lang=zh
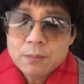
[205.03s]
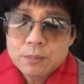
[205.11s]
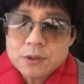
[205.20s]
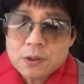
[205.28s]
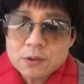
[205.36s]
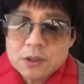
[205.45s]

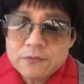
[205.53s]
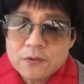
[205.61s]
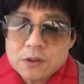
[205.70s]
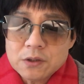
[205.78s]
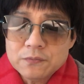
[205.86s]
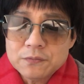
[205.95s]
不少地
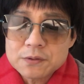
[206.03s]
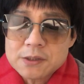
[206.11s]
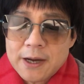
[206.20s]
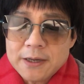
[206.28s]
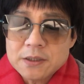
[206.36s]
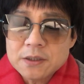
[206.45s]
方政府
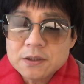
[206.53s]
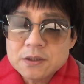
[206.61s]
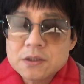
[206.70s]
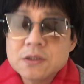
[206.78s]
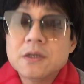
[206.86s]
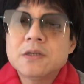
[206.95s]
财政
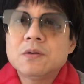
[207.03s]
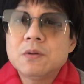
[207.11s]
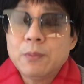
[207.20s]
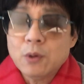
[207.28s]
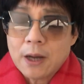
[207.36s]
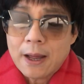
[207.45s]
已经接近于
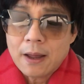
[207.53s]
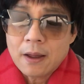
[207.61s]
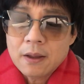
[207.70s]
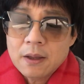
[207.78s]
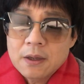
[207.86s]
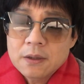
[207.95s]
破
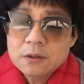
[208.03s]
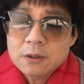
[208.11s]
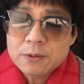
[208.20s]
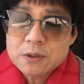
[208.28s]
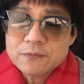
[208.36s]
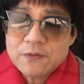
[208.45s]
产，特
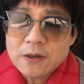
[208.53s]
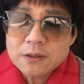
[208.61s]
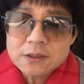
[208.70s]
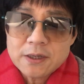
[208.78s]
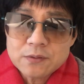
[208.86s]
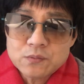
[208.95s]
别是房
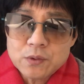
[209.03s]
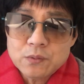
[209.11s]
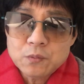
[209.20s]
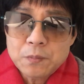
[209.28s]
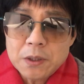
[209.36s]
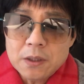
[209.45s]
地产坠
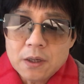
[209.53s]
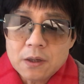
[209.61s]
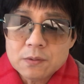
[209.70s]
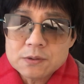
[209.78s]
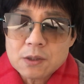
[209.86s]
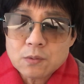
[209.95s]
入冰点
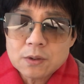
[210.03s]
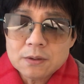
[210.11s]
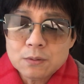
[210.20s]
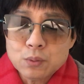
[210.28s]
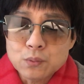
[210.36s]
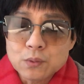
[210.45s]
后，造成
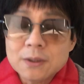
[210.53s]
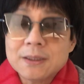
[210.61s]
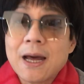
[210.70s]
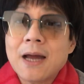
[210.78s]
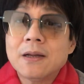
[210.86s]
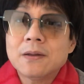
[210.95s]
土地
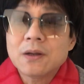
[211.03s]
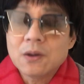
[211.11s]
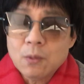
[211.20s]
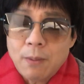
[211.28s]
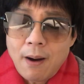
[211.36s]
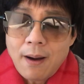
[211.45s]
大量的
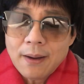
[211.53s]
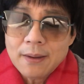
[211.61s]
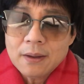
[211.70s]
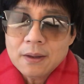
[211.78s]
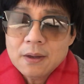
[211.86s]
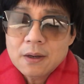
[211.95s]
流
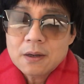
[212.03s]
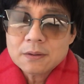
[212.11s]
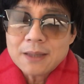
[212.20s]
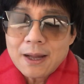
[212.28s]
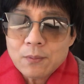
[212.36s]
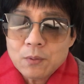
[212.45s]
拍，而
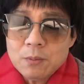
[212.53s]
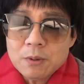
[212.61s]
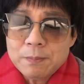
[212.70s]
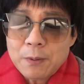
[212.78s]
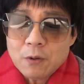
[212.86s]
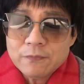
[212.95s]
大规
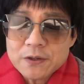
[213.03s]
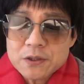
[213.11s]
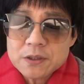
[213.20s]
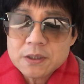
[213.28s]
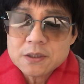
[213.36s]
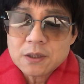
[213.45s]
模爆发
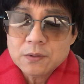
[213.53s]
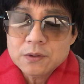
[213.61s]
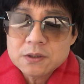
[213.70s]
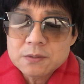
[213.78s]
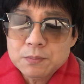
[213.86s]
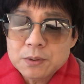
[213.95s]
失业潮
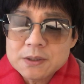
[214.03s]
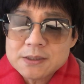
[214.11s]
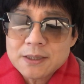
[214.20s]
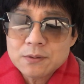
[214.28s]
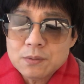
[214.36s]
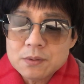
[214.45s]
已经不能
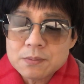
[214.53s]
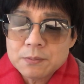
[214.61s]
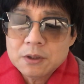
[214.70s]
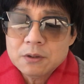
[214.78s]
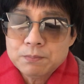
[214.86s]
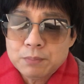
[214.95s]
再预
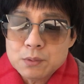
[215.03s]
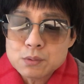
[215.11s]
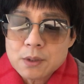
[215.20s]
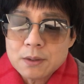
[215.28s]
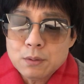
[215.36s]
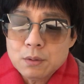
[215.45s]
一不能
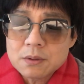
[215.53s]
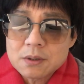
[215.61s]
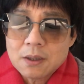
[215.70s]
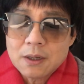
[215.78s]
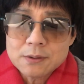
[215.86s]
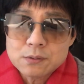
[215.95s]
算预
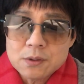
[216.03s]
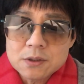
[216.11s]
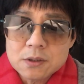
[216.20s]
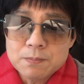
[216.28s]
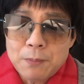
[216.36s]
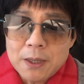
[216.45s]
测了。最
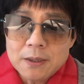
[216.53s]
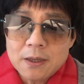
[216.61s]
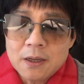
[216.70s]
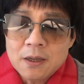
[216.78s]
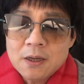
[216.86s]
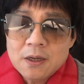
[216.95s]
近半
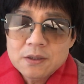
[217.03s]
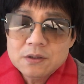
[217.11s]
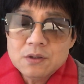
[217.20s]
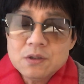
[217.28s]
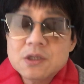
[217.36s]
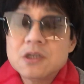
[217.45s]
年
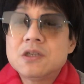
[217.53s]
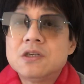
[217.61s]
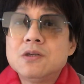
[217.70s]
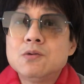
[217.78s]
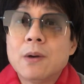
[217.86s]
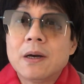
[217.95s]
已经
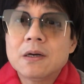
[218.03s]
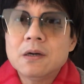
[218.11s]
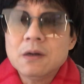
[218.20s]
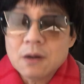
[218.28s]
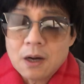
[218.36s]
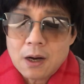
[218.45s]
席卷
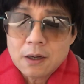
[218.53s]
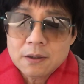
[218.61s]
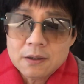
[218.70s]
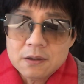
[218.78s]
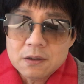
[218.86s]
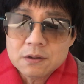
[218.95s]
各个行
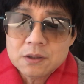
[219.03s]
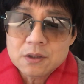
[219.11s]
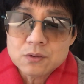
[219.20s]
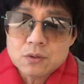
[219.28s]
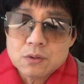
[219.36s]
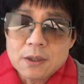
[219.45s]
业、各个
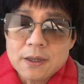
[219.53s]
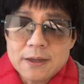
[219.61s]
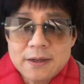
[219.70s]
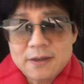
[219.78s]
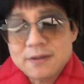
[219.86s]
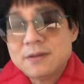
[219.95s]
地区了。
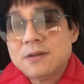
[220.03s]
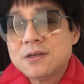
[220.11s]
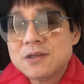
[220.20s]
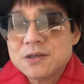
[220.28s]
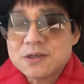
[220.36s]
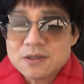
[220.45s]
哎，这是
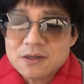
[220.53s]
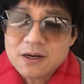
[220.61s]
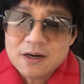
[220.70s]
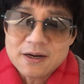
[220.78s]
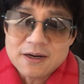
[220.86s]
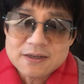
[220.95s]
事实
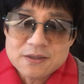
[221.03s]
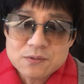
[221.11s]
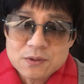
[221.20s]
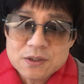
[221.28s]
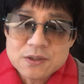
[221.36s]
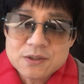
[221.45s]
啊，
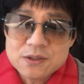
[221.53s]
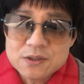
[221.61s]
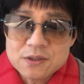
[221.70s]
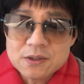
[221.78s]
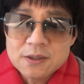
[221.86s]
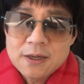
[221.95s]
说的是事
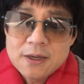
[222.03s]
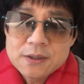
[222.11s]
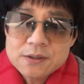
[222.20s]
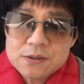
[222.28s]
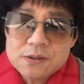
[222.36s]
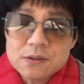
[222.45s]
实。
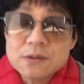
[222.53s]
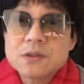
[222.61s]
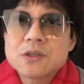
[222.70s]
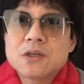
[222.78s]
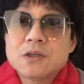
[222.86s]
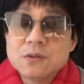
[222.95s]
四
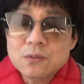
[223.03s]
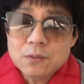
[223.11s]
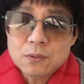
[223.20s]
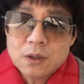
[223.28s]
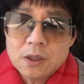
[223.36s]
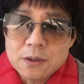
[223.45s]
启
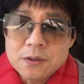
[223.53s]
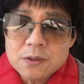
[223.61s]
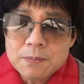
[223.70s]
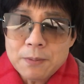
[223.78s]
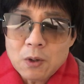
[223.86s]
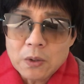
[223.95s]
动横
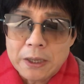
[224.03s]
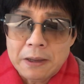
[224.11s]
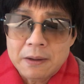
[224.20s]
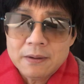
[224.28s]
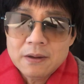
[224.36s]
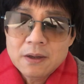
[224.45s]
征暴
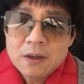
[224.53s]
敛。